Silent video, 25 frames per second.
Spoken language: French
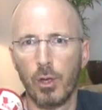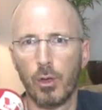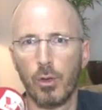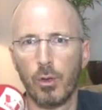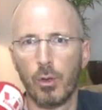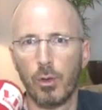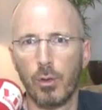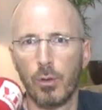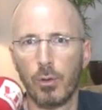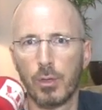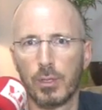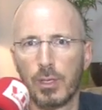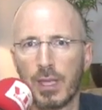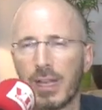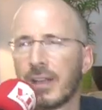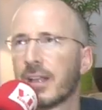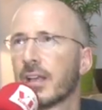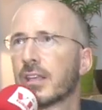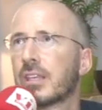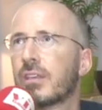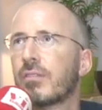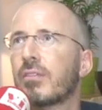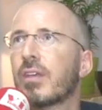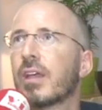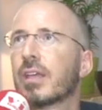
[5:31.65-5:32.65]
euh,
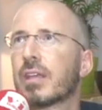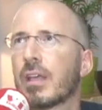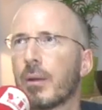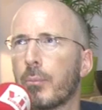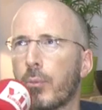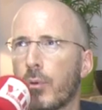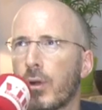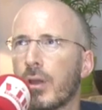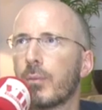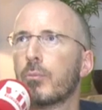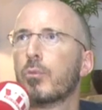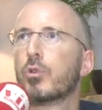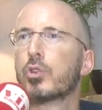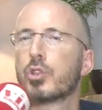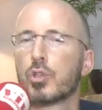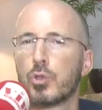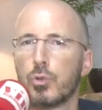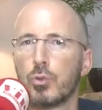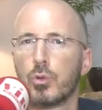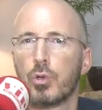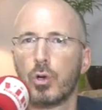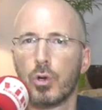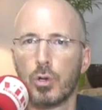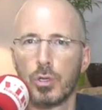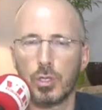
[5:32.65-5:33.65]
quelqu'un qui vient avec un problème au
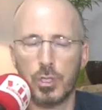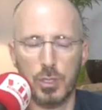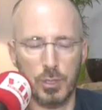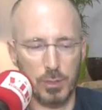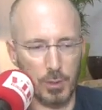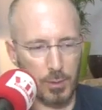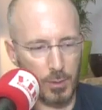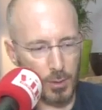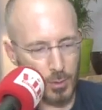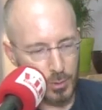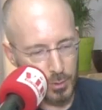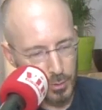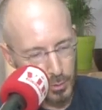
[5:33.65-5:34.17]
genou gauche, euh,